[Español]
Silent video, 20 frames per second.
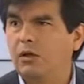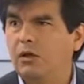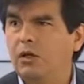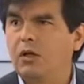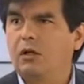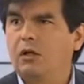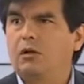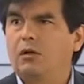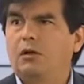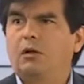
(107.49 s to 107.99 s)

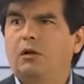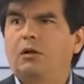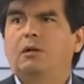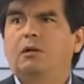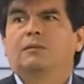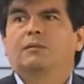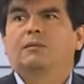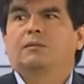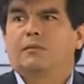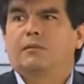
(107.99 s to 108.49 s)
Claro, los dueños de la
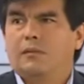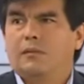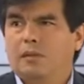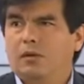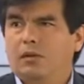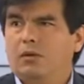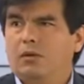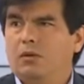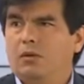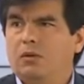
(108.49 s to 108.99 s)
galería
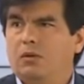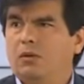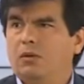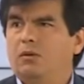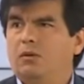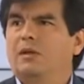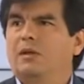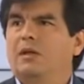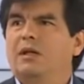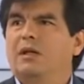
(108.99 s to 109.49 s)
van a seguir
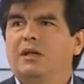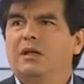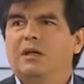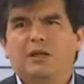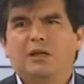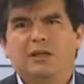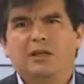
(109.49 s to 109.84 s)
cobrando el alquiler.